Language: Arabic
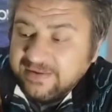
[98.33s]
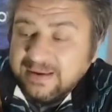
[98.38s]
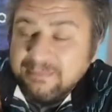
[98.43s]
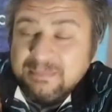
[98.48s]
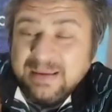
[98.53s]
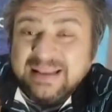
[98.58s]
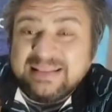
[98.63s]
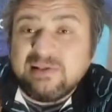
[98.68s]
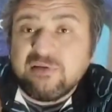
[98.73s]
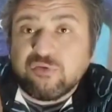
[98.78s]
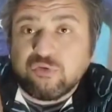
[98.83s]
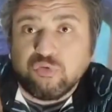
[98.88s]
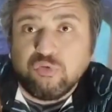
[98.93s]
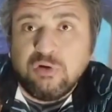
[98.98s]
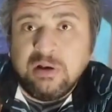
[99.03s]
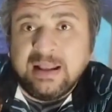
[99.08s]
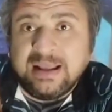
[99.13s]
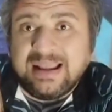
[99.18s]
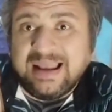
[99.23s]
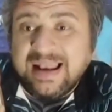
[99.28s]
في كميه
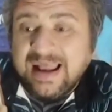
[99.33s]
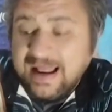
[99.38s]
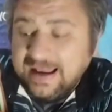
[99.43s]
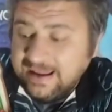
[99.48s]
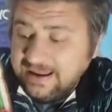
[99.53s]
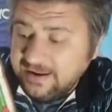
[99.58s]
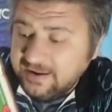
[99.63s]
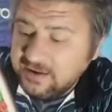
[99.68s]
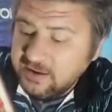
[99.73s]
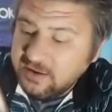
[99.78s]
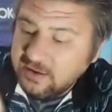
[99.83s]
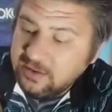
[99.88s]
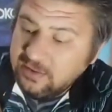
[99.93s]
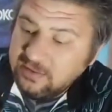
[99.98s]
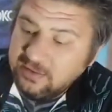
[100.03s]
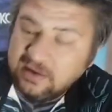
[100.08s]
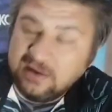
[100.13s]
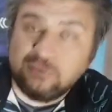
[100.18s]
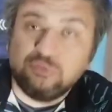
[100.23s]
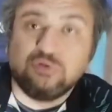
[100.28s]
السوء اللي كان عليه
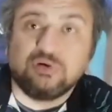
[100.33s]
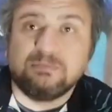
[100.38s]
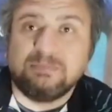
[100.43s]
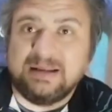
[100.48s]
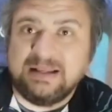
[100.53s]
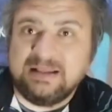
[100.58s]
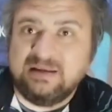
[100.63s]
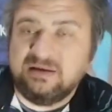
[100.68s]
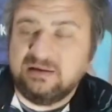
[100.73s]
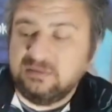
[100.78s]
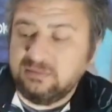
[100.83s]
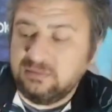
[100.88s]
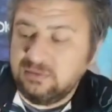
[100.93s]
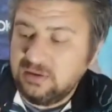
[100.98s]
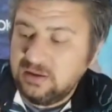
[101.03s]
ادوارد مندي